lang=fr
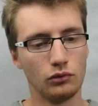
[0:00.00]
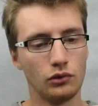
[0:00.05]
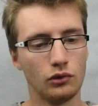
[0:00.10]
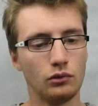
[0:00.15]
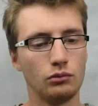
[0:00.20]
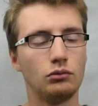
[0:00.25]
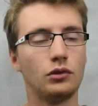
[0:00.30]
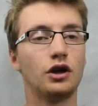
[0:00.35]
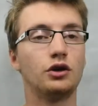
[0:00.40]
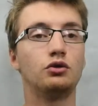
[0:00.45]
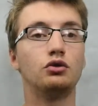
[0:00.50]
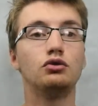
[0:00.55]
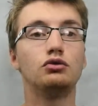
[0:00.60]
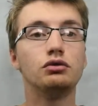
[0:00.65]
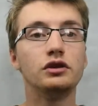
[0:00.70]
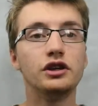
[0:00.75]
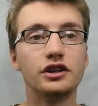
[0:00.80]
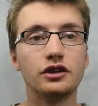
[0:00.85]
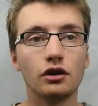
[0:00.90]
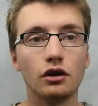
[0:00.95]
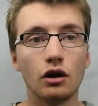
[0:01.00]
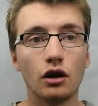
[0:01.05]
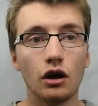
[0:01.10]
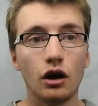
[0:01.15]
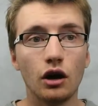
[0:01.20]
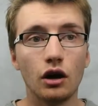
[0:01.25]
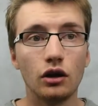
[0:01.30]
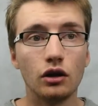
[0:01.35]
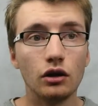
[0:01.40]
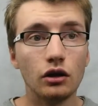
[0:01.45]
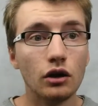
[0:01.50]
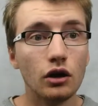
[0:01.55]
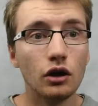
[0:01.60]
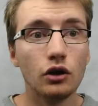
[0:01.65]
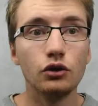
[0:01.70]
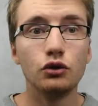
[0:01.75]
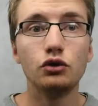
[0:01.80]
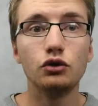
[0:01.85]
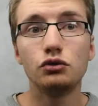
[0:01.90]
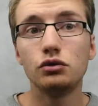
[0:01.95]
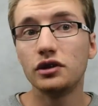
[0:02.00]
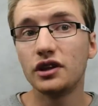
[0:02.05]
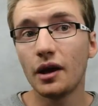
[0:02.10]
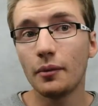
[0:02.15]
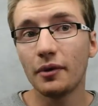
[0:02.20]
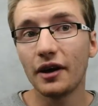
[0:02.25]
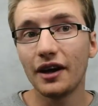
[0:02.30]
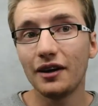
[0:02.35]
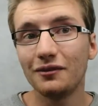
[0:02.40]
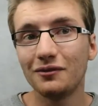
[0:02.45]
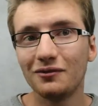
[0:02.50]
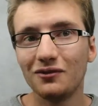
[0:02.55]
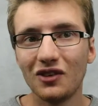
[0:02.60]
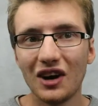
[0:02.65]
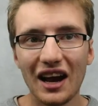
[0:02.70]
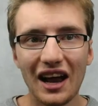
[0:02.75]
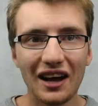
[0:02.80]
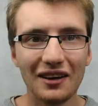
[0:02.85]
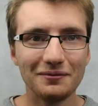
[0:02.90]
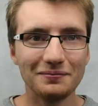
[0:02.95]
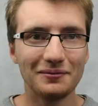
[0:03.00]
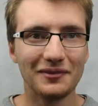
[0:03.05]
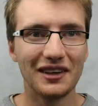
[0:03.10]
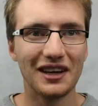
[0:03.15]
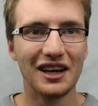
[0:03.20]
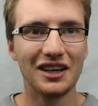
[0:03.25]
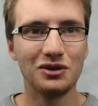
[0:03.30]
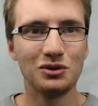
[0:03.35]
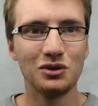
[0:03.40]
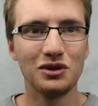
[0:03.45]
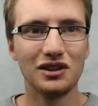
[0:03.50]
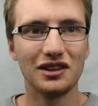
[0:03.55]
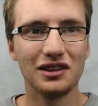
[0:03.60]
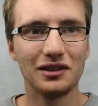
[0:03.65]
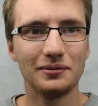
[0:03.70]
bah, tout de suite, tout de suite après. Voilà, à toutes.